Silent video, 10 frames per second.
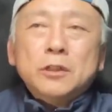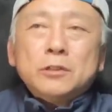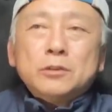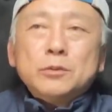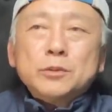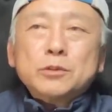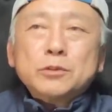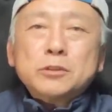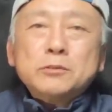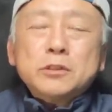どうも
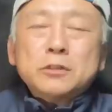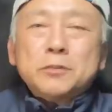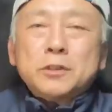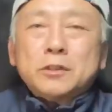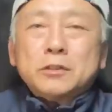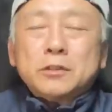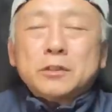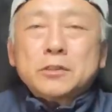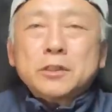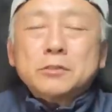調子悪いみたいで
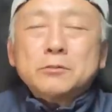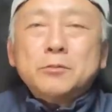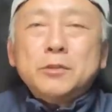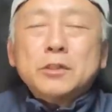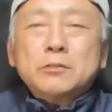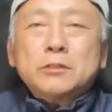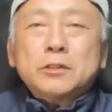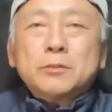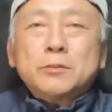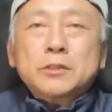ね、最近は見なく
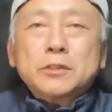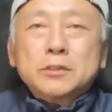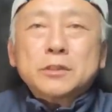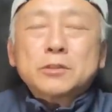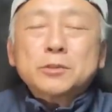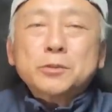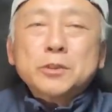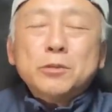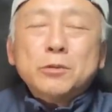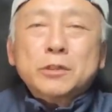なりましたしね、調
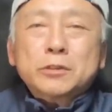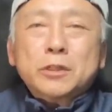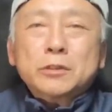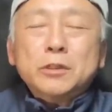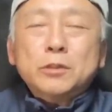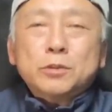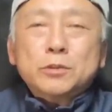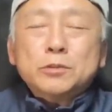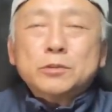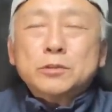子が良かったらね、1個
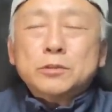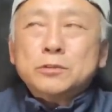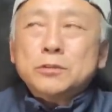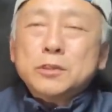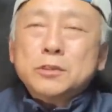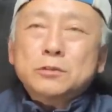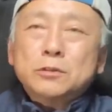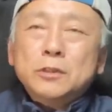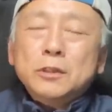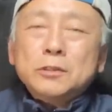充電式
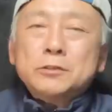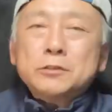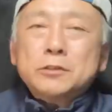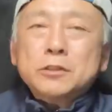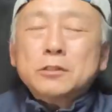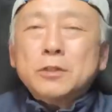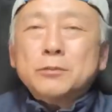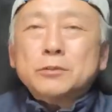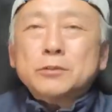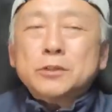の通信
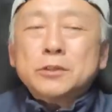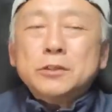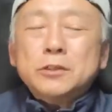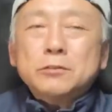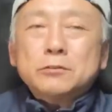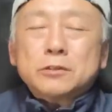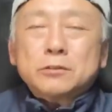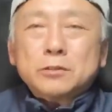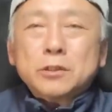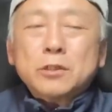R5 仕入れるんです
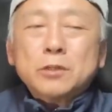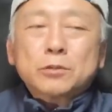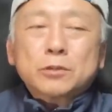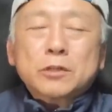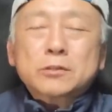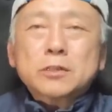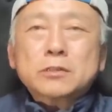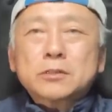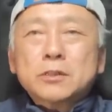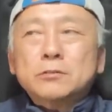けどね、結構たくさ
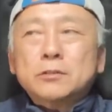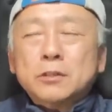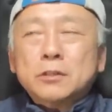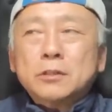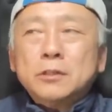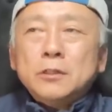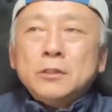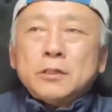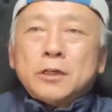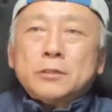ん使うんでね、
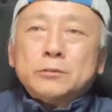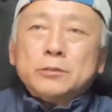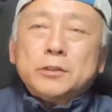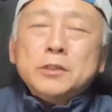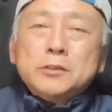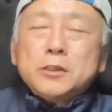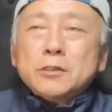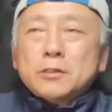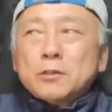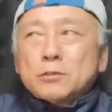あの、電池代
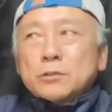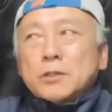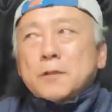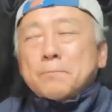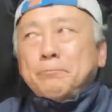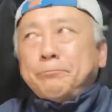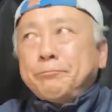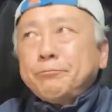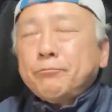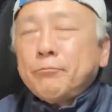が結構ね、
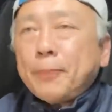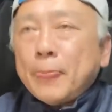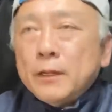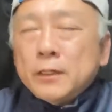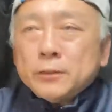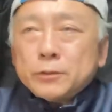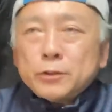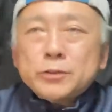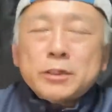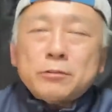あの、
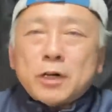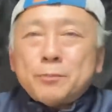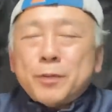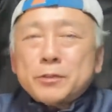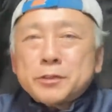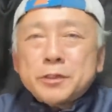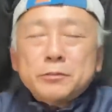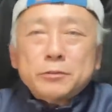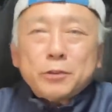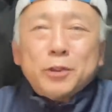予算を圧迫して
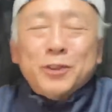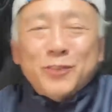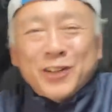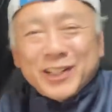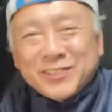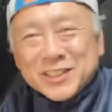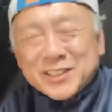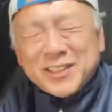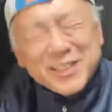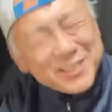るっていうのもありまして、
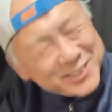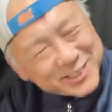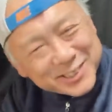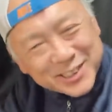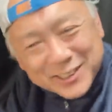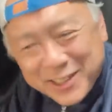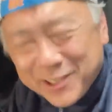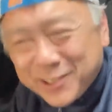電池が結